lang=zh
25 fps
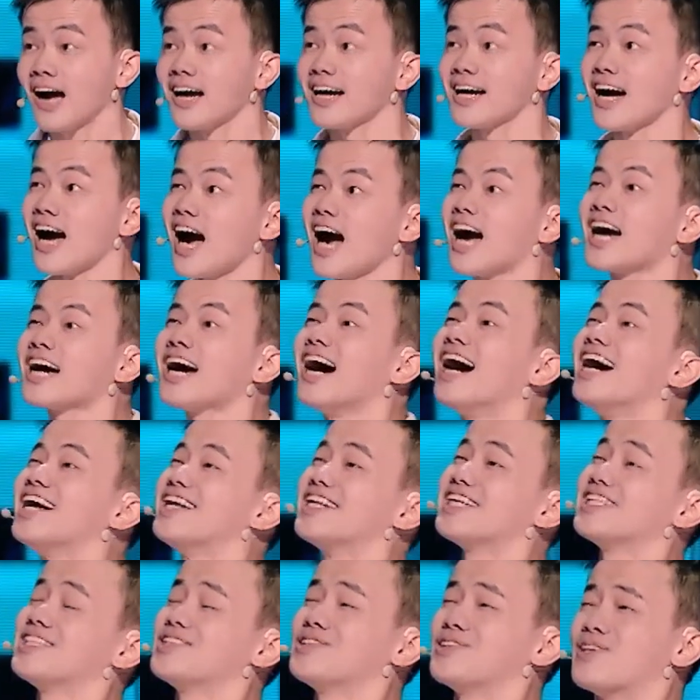哥哥，
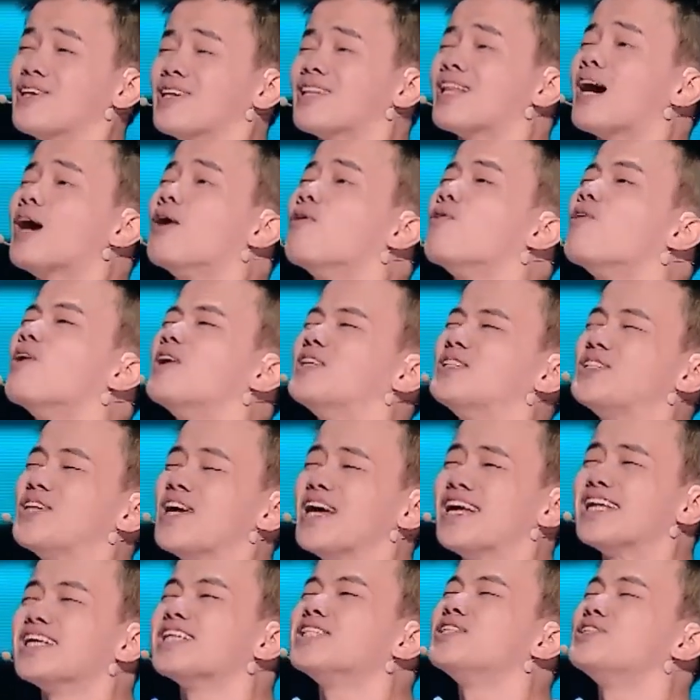你觉得我
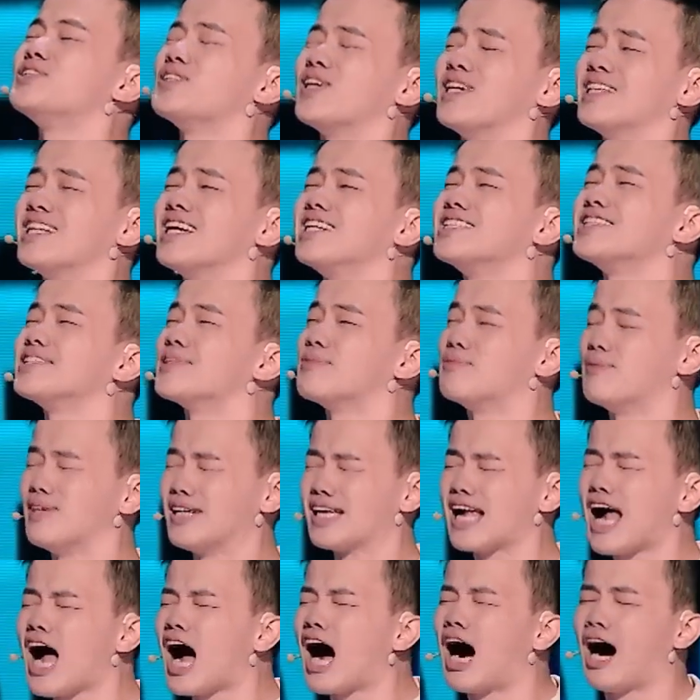学语学的怎么
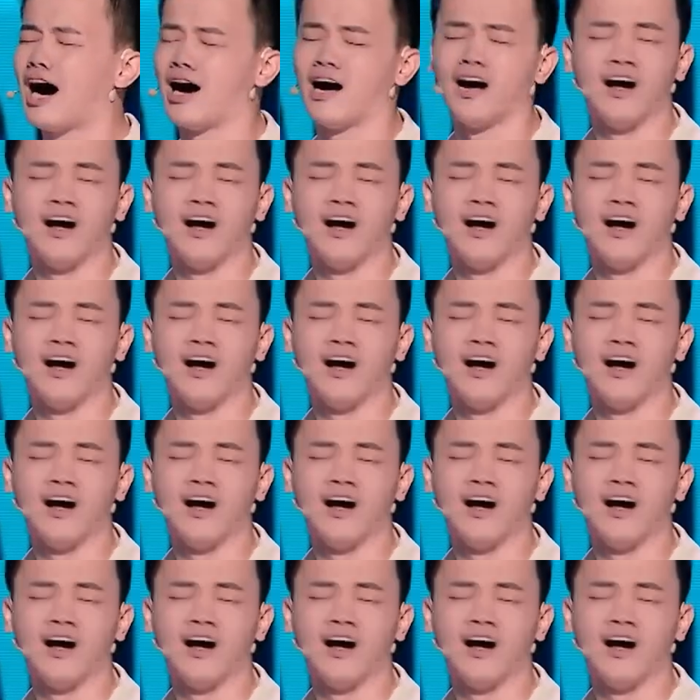样？